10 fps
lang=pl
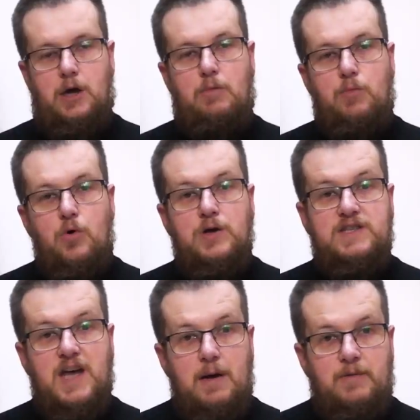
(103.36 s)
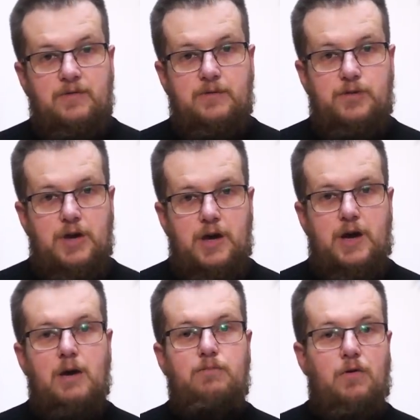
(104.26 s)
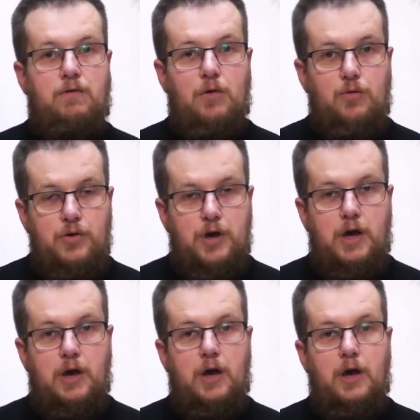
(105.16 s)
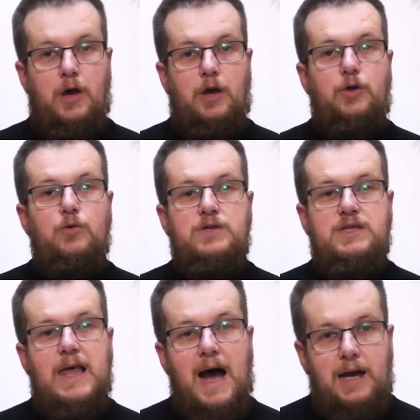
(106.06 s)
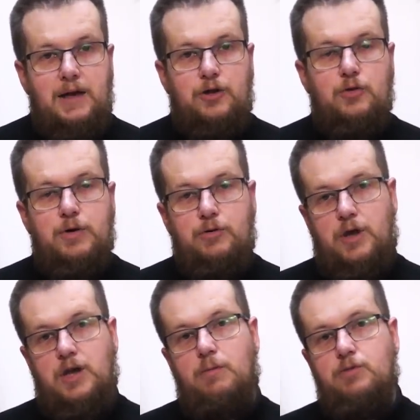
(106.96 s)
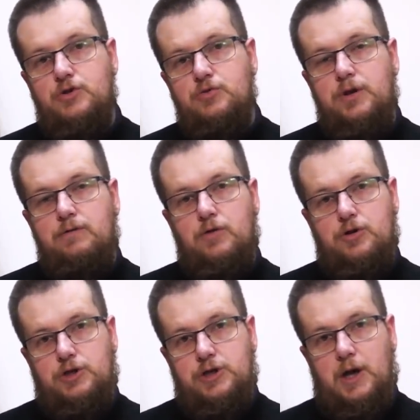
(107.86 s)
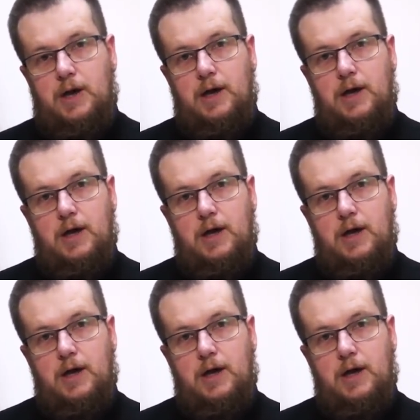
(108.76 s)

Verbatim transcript: Bóg sam wybiera, powołuje i uzdalnia do pełnienia posługi w Kościele.